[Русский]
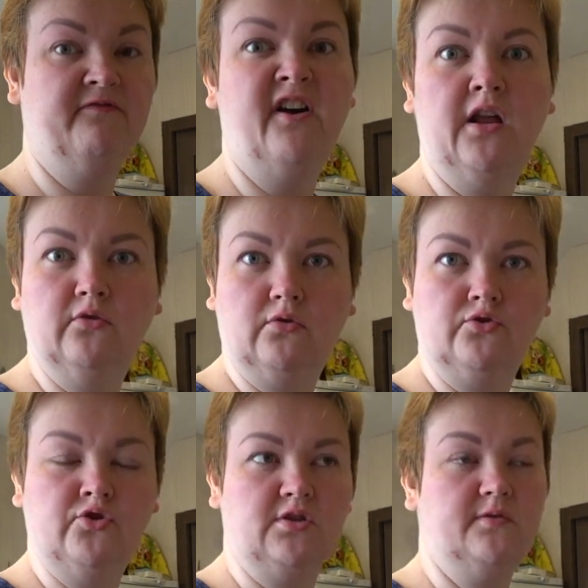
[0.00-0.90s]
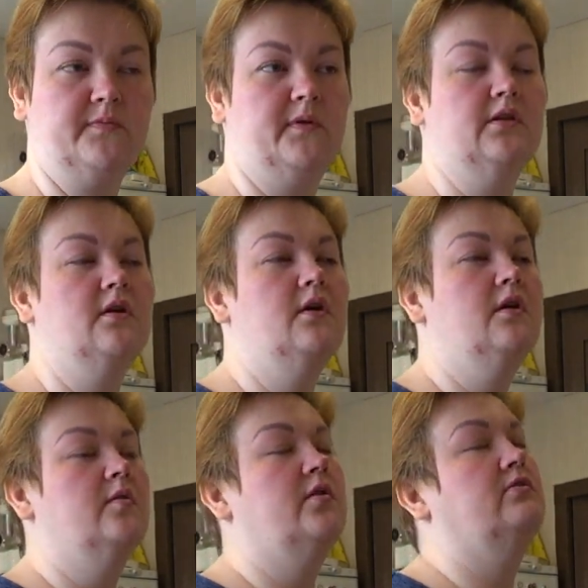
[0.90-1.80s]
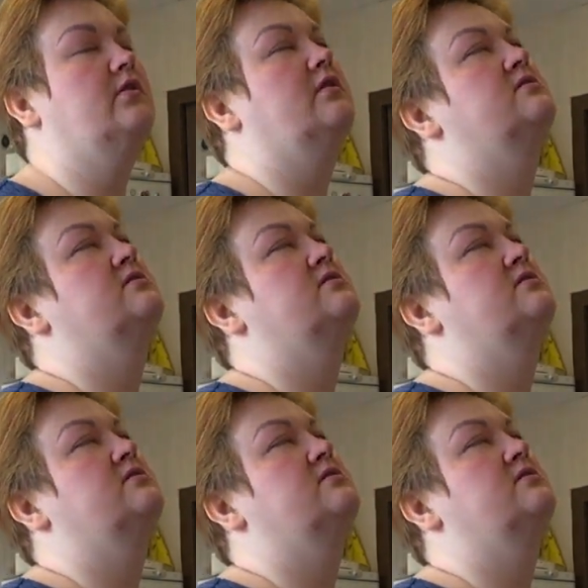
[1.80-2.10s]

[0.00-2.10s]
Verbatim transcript: ванну хочу, знаете, принять. Надо так